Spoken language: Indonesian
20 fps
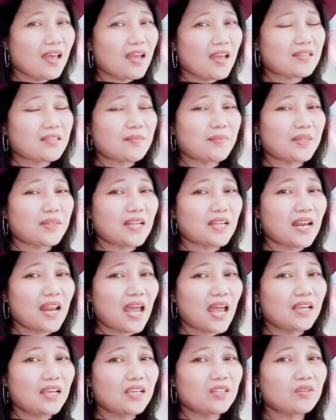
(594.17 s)
cepat
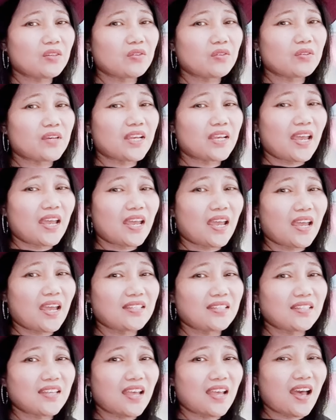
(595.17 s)
hilang gitu loh
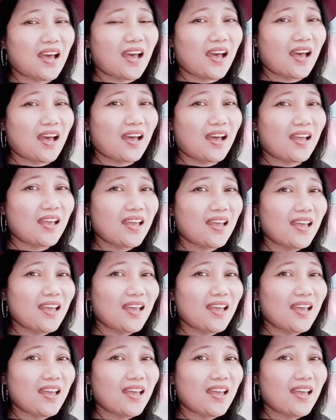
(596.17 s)
guys ya